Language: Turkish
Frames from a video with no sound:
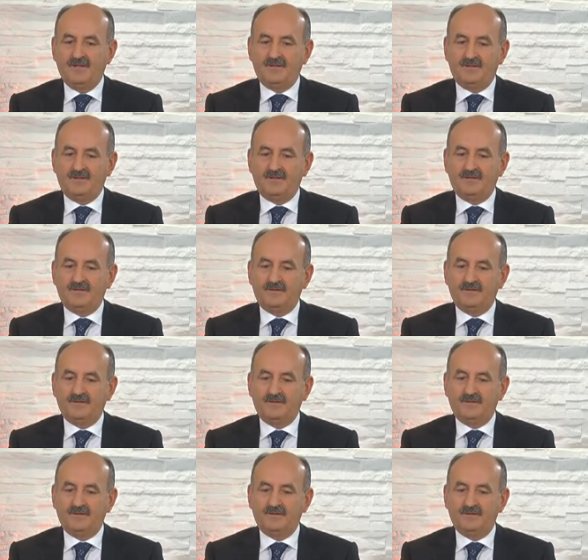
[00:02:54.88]
e,
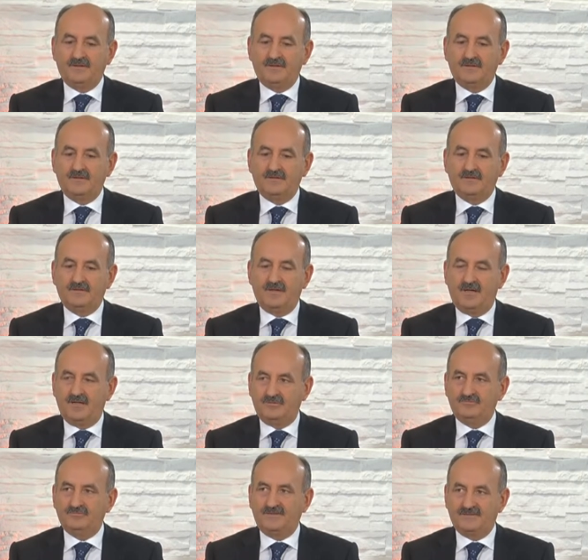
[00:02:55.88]

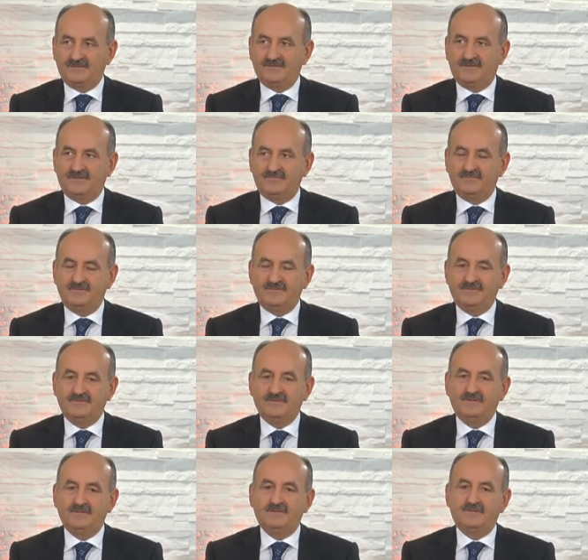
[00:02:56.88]
kanun tasarımız
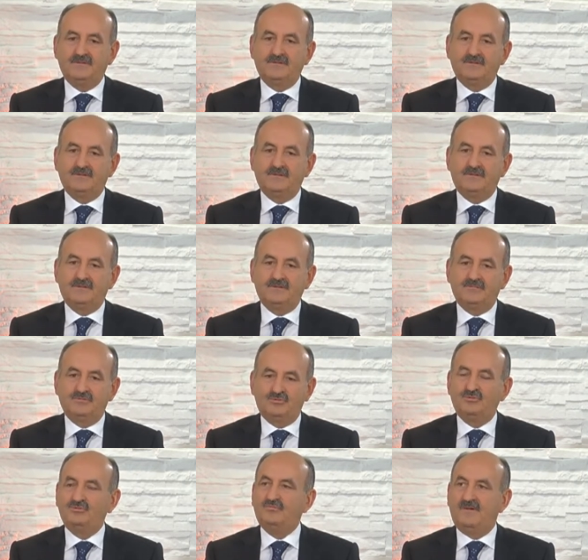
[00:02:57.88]
e,
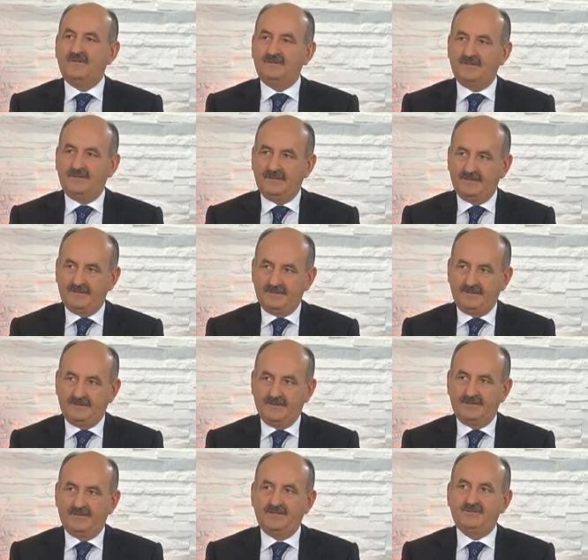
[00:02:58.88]
bütün
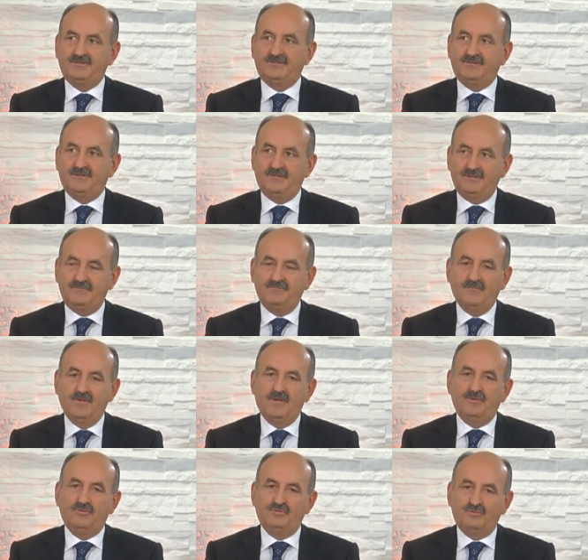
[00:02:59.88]
maddeleriyle geçti.
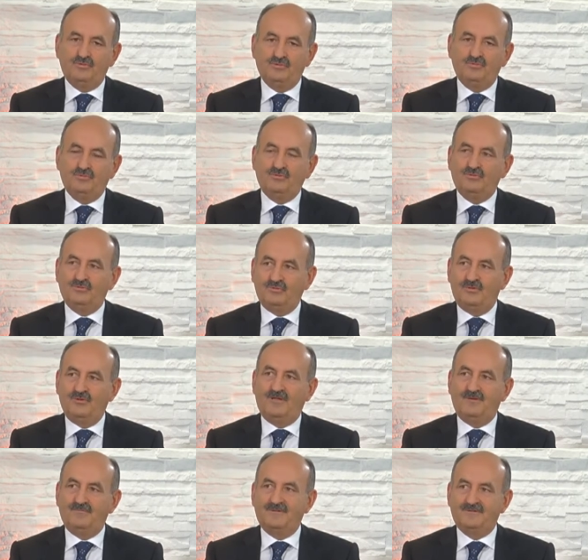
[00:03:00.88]
Tümünün
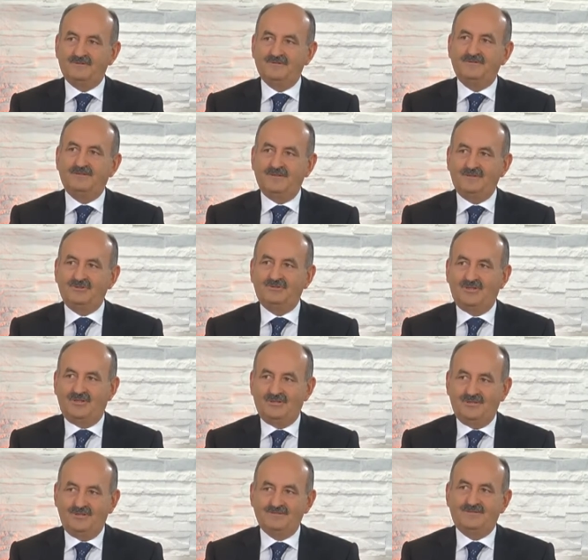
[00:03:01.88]
oylamasını da
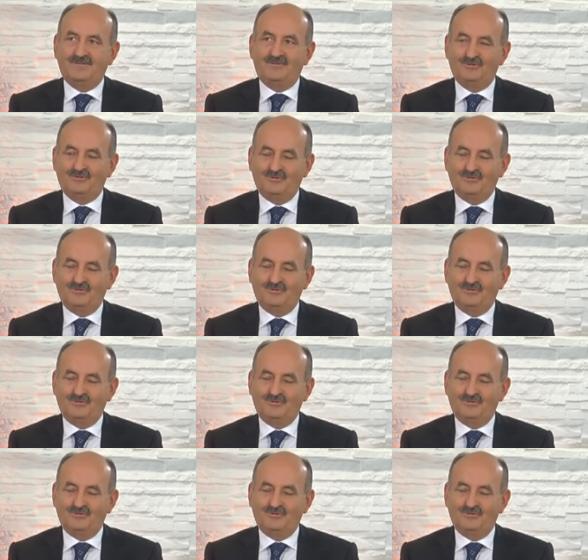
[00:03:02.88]
inşallah salı